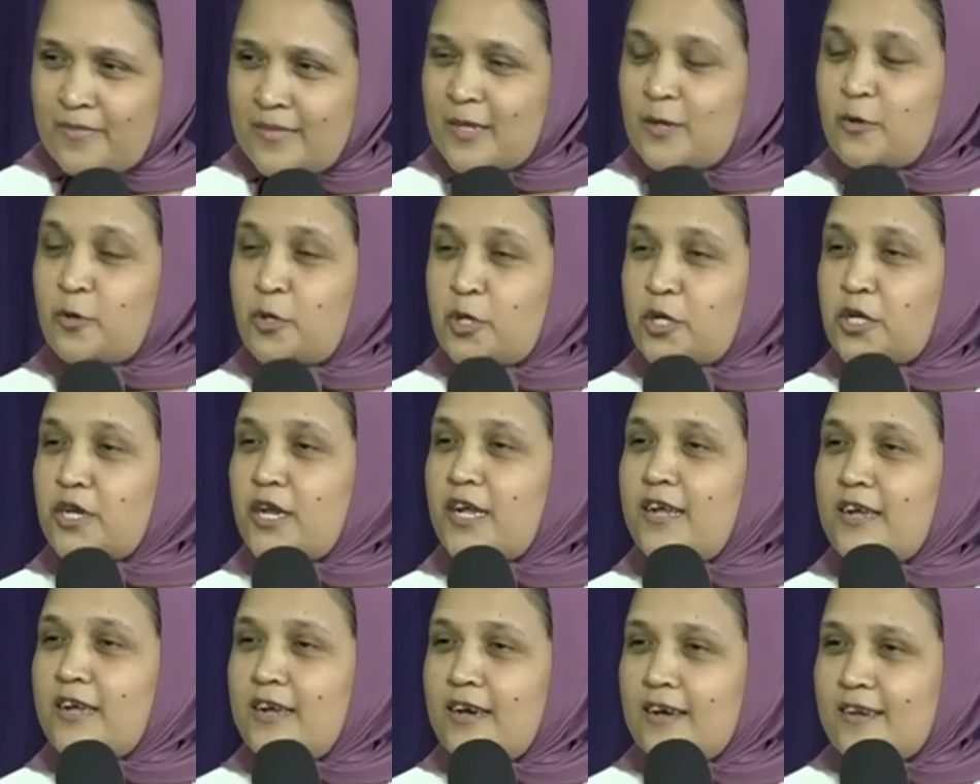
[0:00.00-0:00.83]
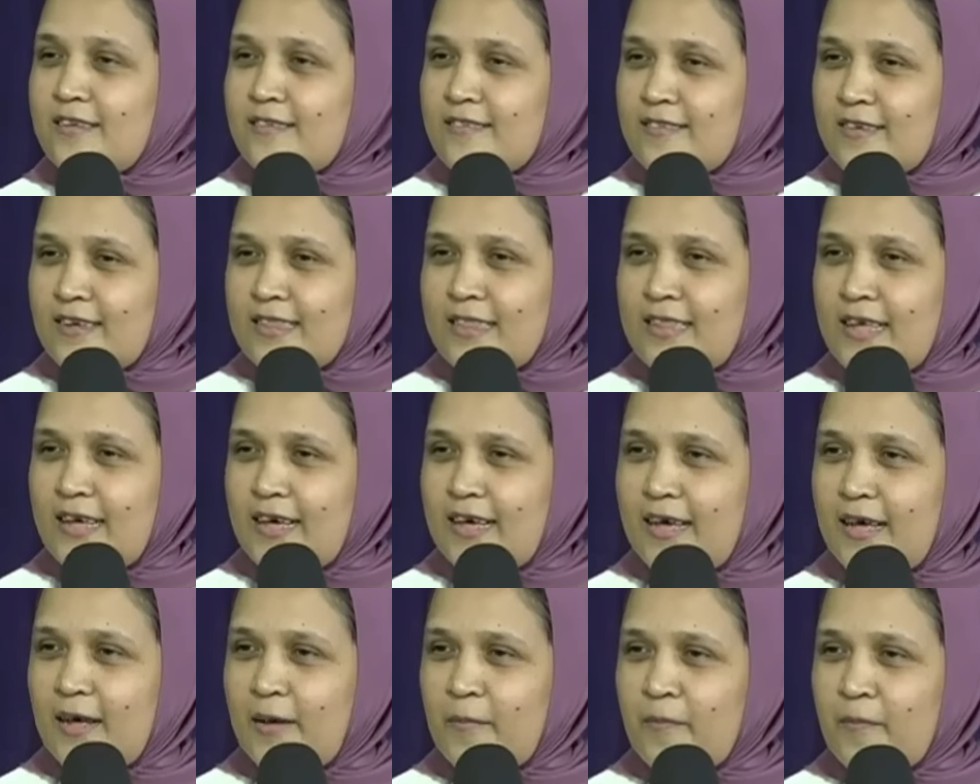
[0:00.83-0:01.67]
कुछ नहीं कर सकते
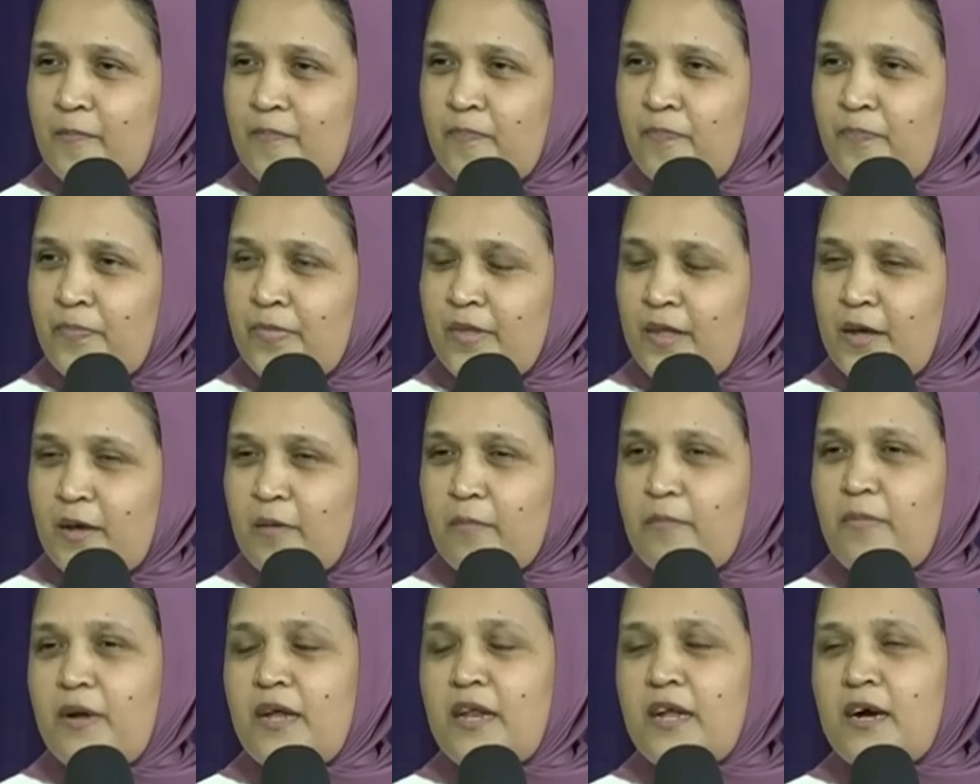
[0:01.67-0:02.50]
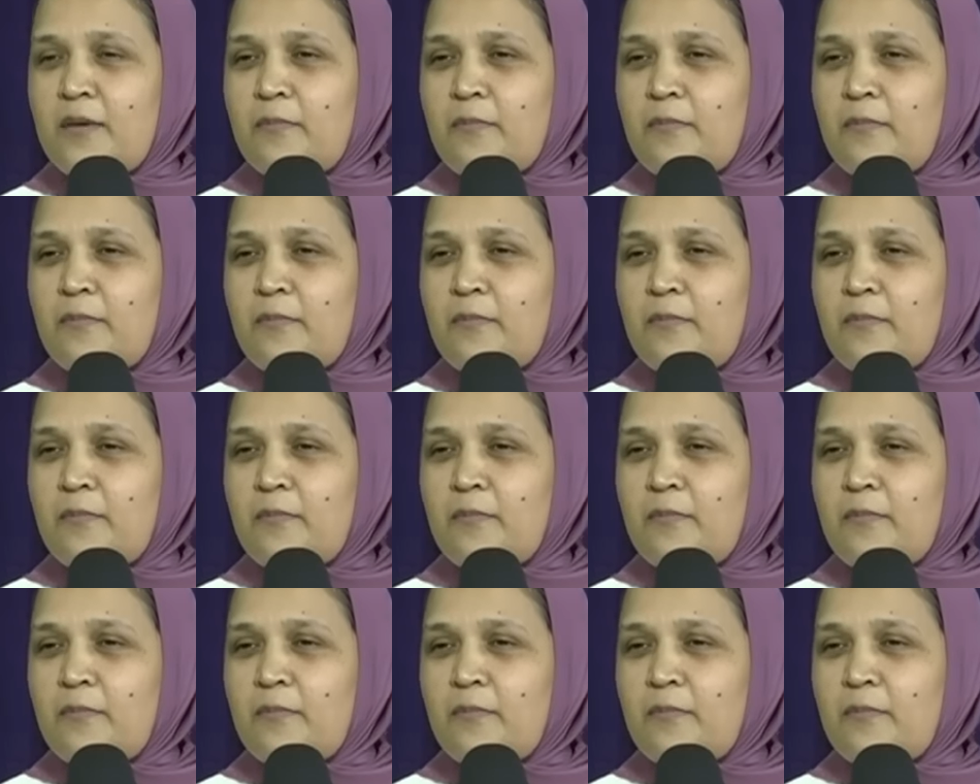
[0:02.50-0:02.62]
हैं बिना